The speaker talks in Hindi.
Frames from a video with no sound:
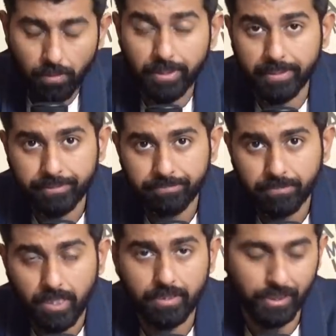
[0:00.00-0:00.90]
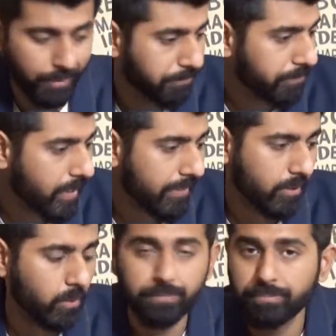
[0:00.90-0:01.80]
और मेरे भाई क्या हाल चाल
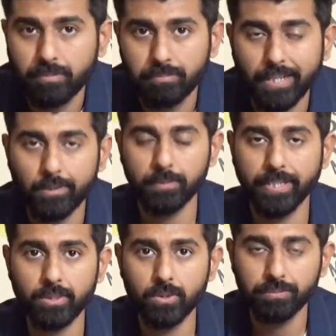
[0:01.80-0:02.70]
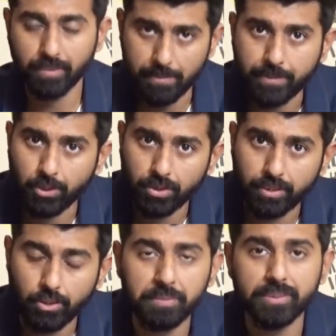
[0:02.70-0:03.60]
कैसे हो भाई हो बहन हो काम करो कि
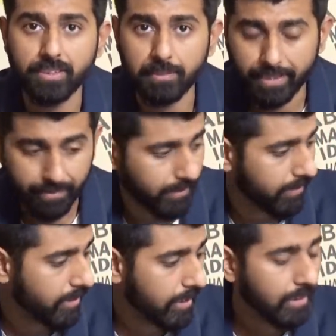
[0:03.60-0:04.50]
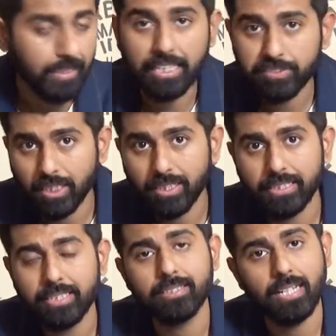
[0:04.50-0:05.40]
नहीं करो अपनी ज़िंदगी में कैसे लाइफ चल
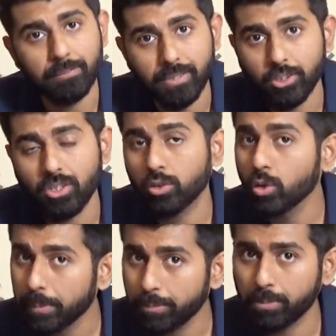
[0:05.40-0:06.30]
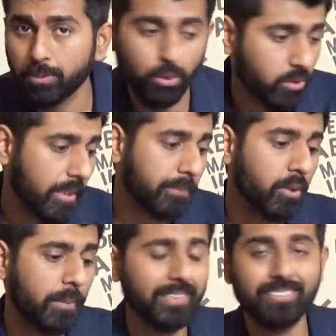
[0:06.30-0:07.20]
रही है काम करते रहो अगर कोई भी प्रॉब्लम हो दोस्त
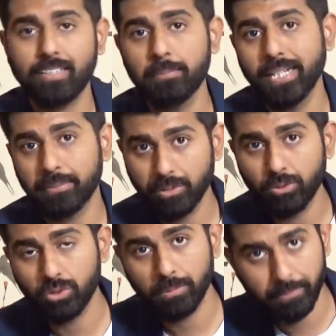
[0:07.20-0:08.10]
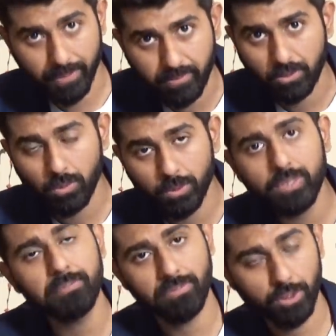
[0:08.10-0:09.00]
आपको आप इंस्टाग्राम पे मैन सूत्र पर भेज सकते हो
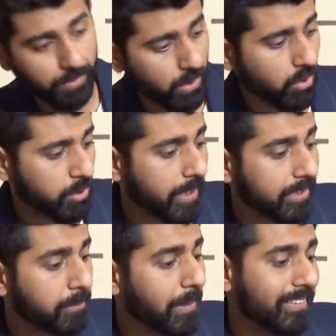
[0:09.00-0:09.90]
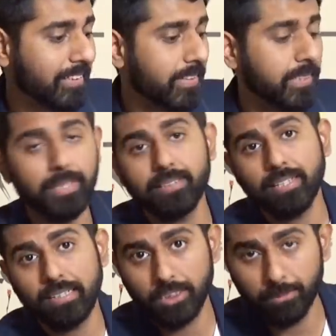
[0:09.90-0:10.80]
मुझे मैं वीडियो बनाऊंगा उस पर आज हम बात करने वाले हैं मैंने
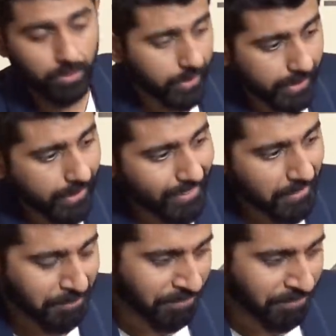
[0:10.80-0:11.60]
तानाजी मूवी देखी